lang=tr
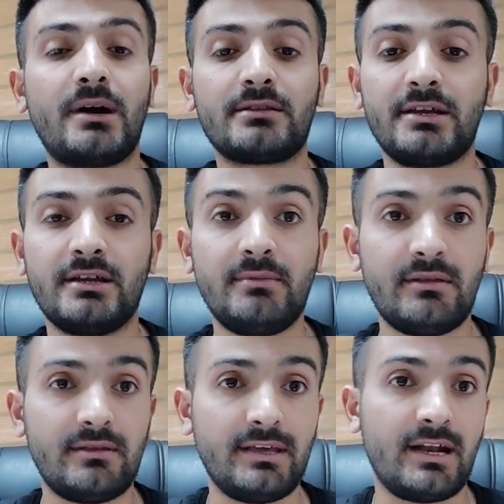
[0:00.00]
Mart ayında
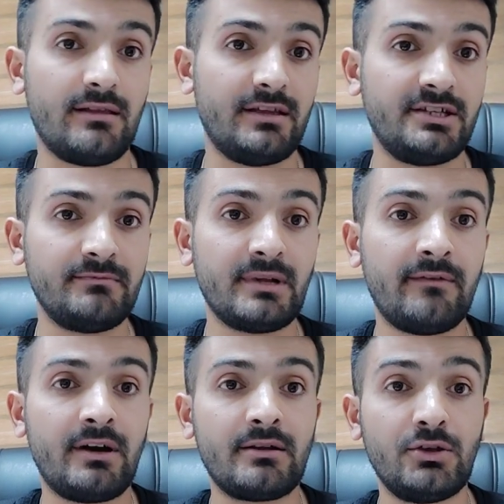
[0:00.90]
bir yerel seçim
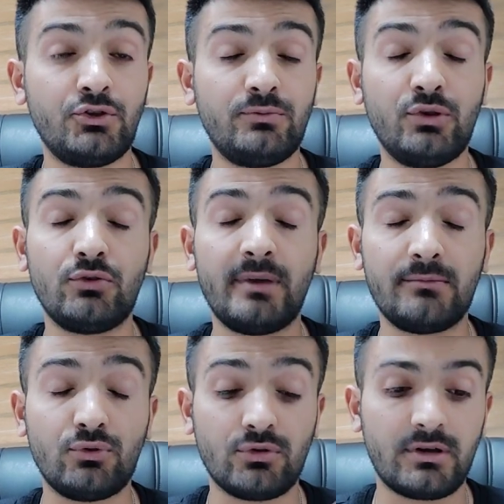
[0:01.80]
de var. Hiçbir
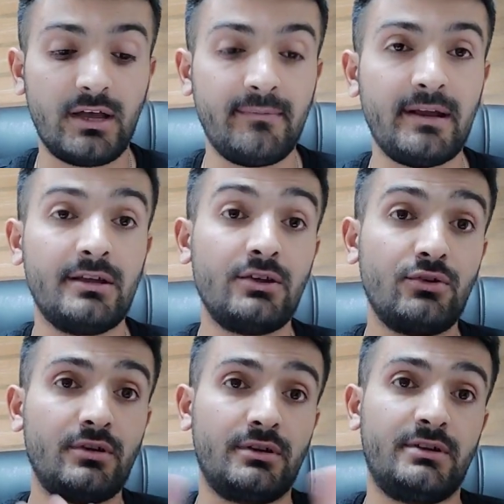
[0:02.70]
hükümet bunu kaybe
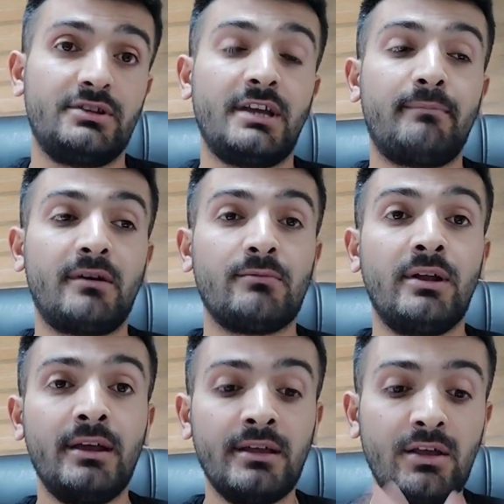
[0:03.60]
e, şey yapmaz
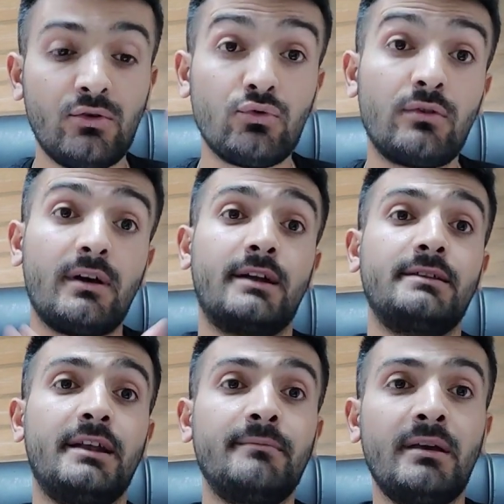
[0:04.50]
böyle göz
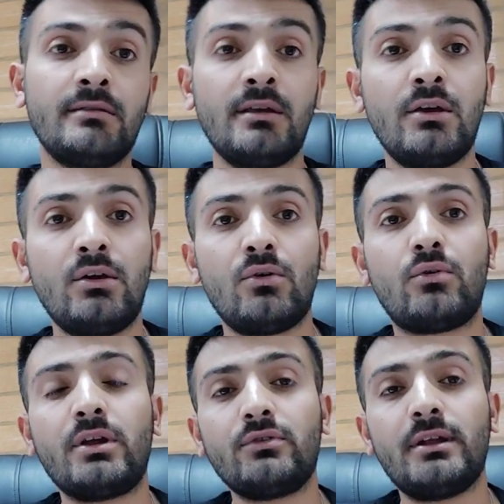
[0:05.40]
ardı etmez.
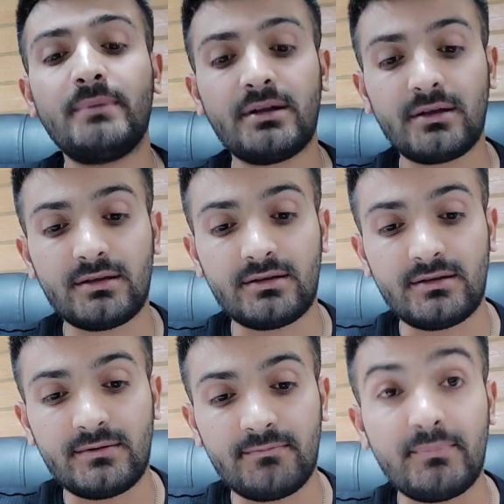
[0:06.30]
Ona göre bir
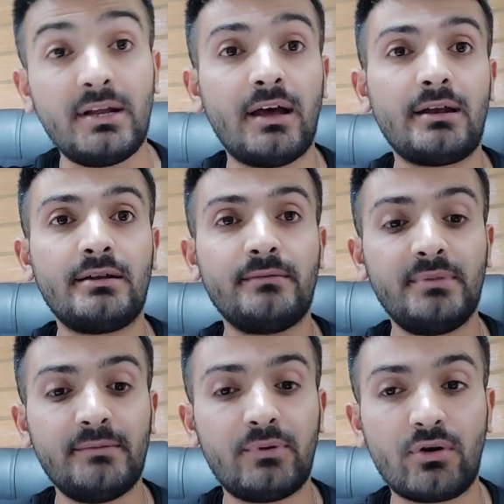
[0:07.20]
e,
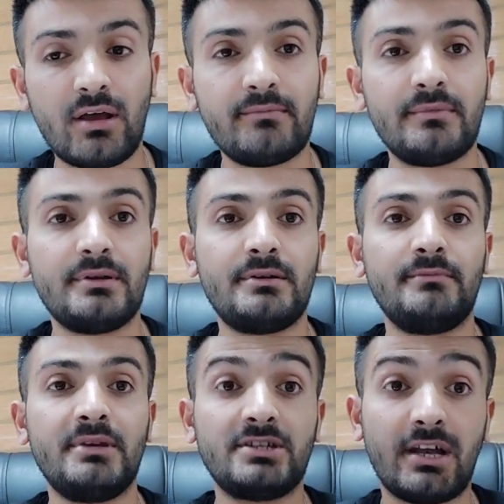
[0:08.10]
planlı bir program,
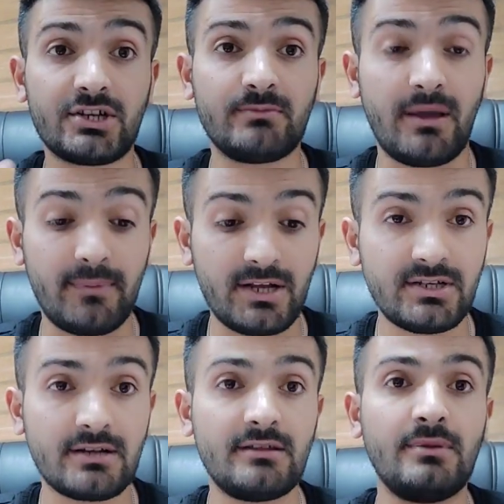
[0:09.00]
e, bir çalışma
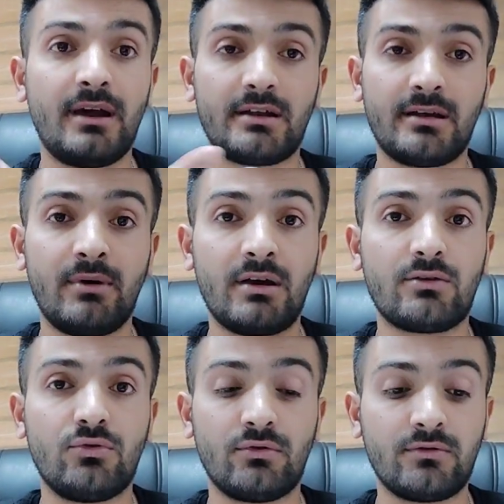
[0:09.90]
yapılacaktı bir artma
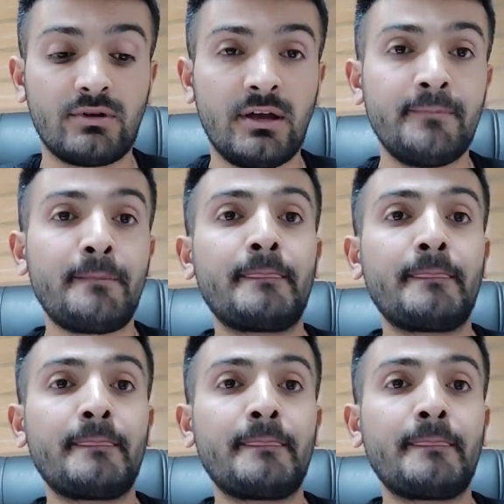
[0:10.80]
konusunda.